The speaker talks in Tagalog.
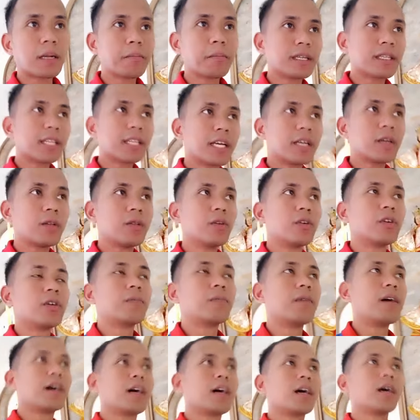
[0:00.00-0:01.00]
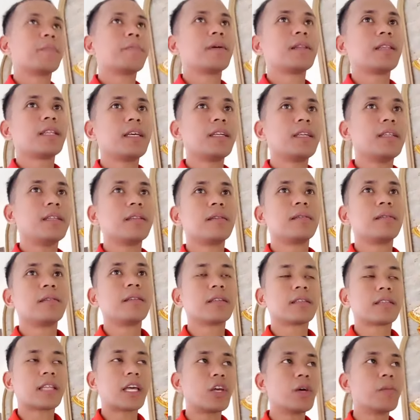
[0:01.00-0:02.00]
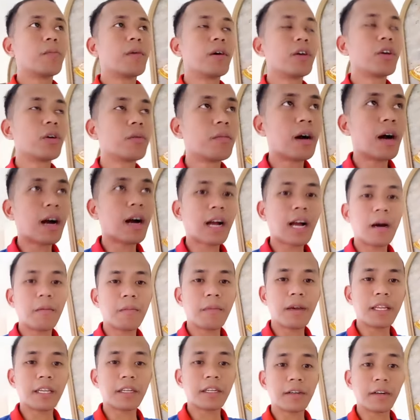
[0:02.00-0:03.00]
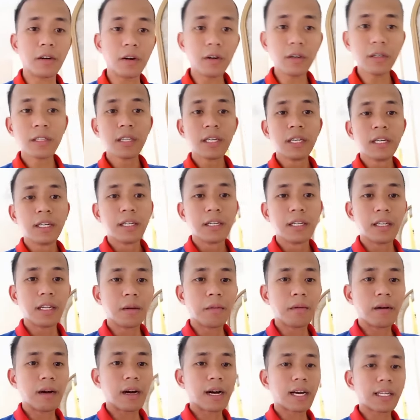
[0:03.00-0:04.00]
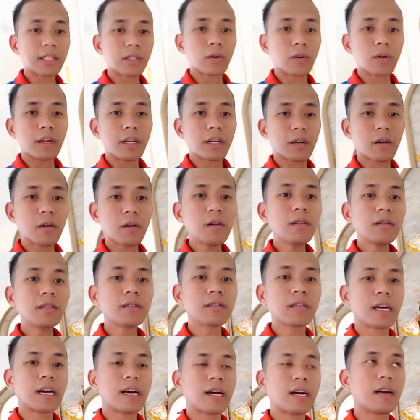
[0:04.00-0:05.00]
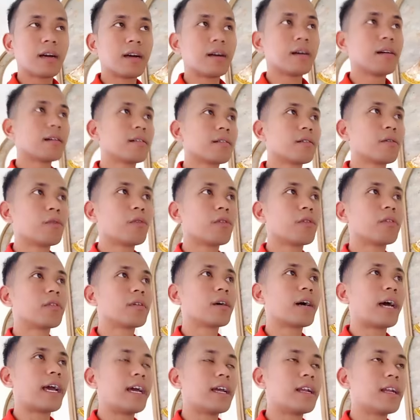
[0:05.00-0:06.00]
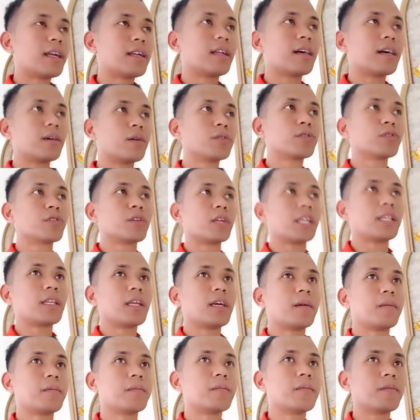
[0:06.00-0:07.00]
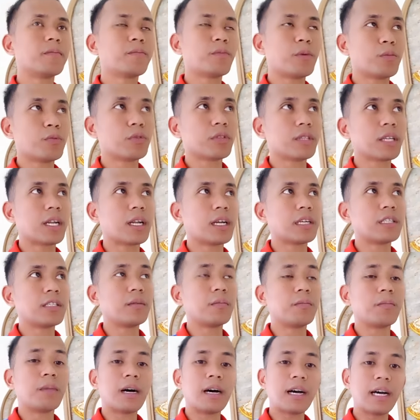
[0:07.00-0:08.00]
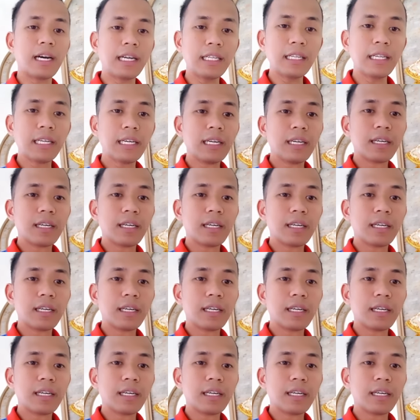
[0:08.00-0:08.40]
ba tayo doon mga kapatid? Tayo ba yung mga come in and go na mga katoliko na kung kailan lang gusto nating pumunta ng simbahan,